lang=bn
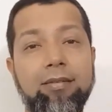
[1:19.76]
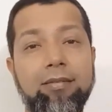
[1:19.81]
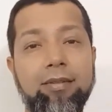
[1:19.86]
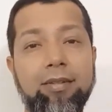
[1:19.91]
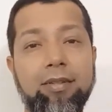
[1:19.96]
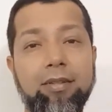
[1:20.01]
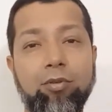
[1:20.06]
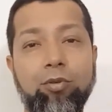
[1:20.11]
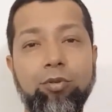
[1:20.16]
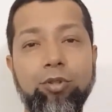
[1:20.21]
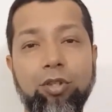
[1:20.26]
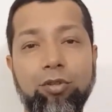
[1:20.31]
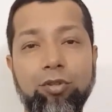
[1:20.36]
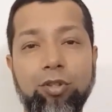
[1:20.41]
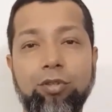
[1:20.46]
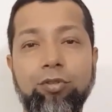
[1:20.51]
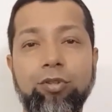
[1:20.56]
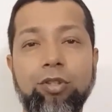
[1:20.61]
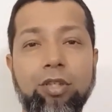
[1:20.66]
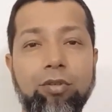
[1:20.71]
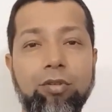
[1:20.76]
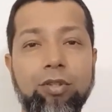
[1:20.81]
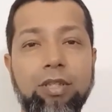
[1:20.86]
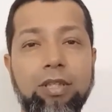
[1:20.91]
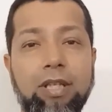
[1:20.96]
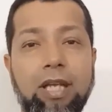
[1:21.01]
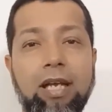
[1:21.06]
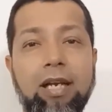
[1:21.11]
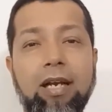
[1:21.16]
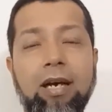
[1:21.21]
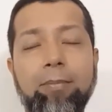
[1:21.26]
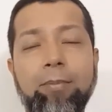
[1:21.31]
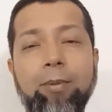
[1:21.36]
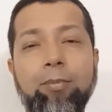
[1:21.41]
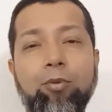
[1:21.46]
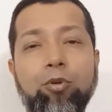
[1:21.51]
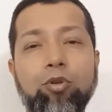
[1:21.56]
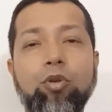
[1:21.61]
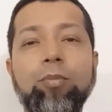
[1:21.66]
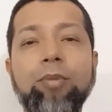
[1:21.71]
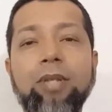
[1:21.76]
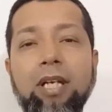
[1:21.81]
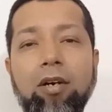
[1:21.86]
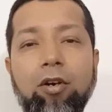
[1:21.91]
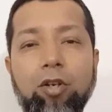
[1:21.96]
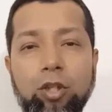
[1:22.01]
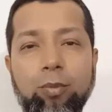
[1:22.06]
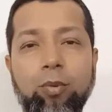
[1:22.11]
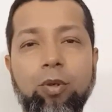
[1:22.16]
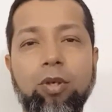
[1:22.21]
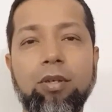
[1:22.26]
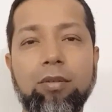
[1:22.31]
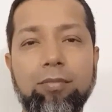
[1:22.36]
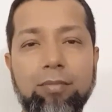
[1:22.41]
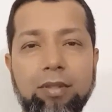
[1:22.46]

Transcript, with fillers: খুঁজে খুঁজে খুঁজে খুঁজে তাহলে আপনি প্রথম দিকে হয়তো অনেক